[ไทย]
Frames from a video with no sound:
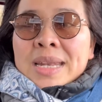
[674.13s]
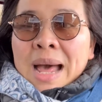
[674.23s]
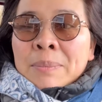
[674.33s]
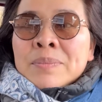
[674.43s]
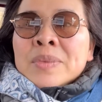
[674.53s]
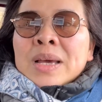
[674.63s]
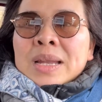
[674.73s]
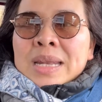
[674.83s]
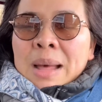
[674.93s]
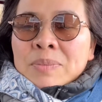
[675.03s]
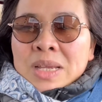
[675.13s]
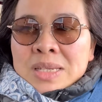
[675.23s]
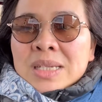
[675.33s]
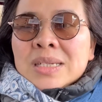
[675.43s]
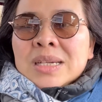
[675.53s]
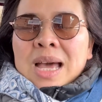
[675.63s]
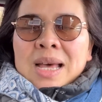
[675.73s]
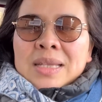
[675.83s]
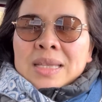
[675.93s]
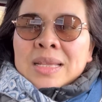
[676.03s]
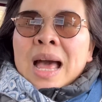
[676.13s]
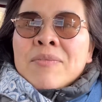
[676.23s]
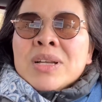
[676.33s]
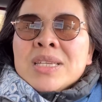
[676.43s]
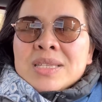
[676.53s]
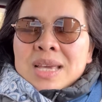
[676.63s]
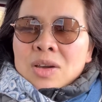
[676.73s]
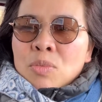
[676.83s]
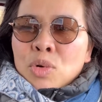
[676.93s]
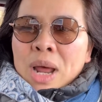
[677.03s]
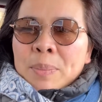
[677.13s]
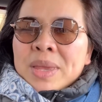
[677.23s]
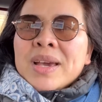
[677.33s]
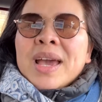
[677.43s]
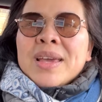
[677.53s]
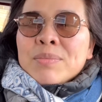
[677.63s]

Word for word: ดำดำแต่ชื่อค่ะแต่ถามว่าจิตใจของโมนาเป็นยังไง